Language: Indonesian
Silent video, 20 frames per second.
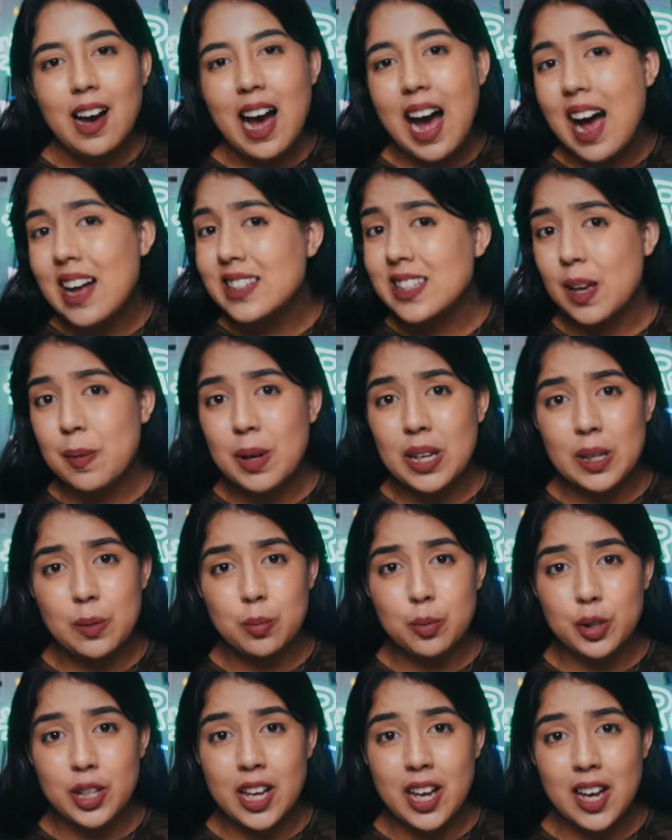A sama
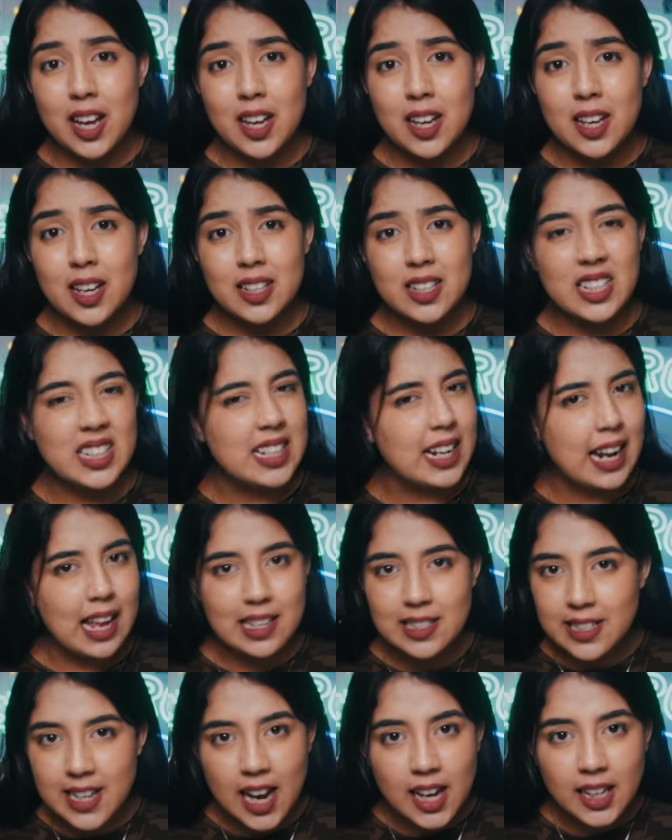ibunya
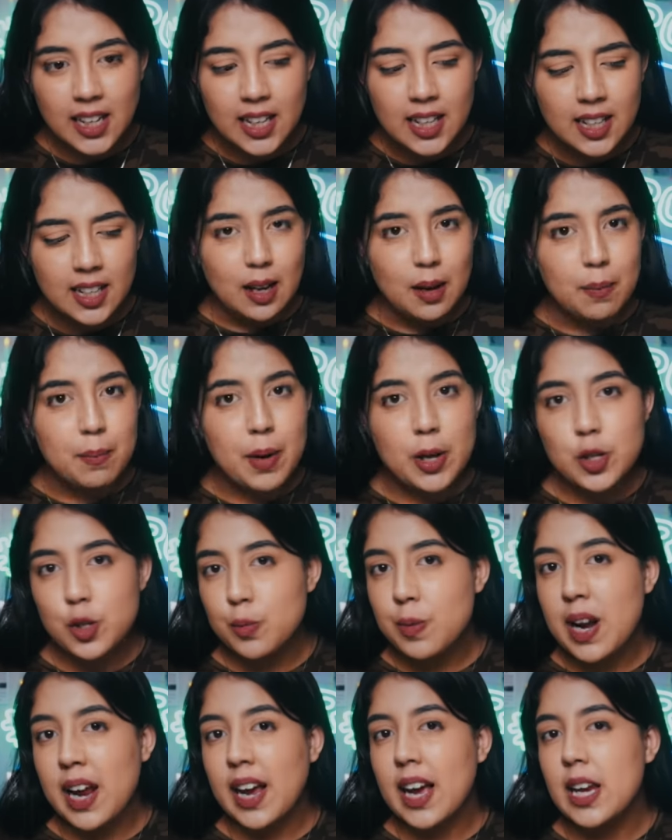ditelanjangi, baju
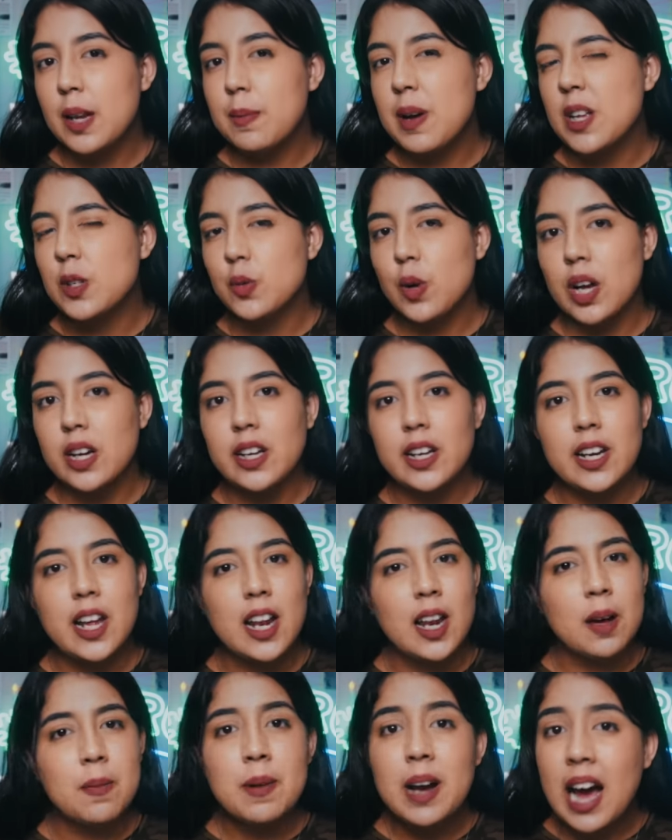mereka dimasukkan ke
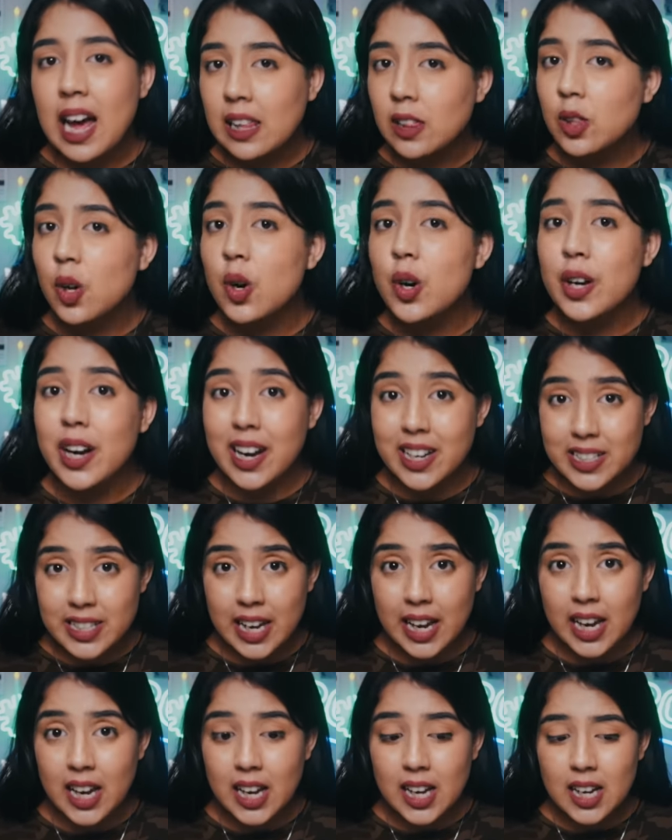dalam kantong
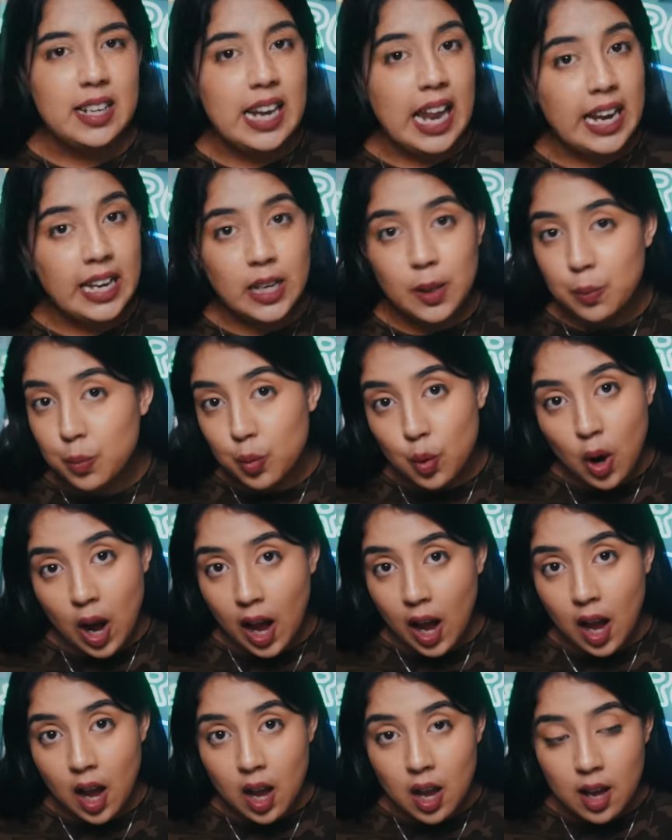kresek dan
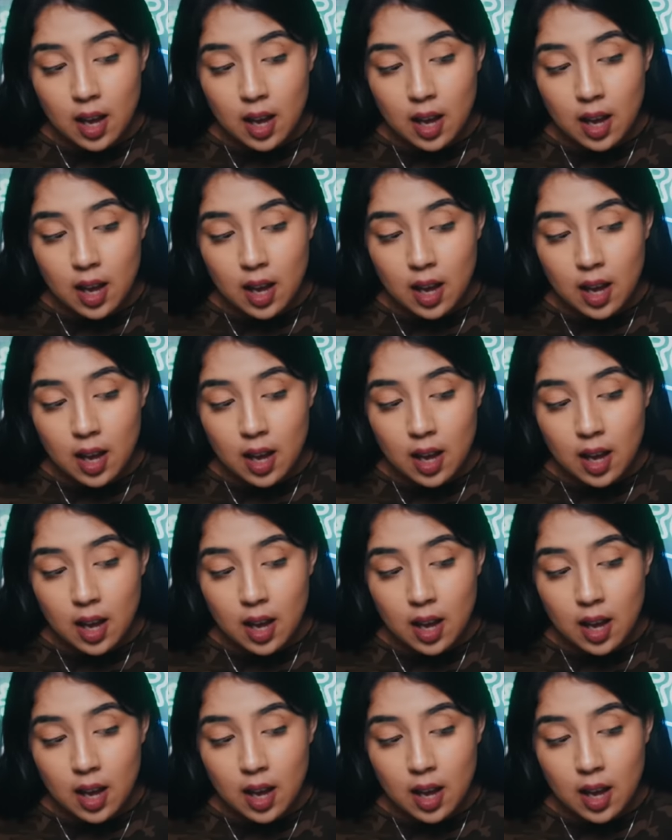dibuang.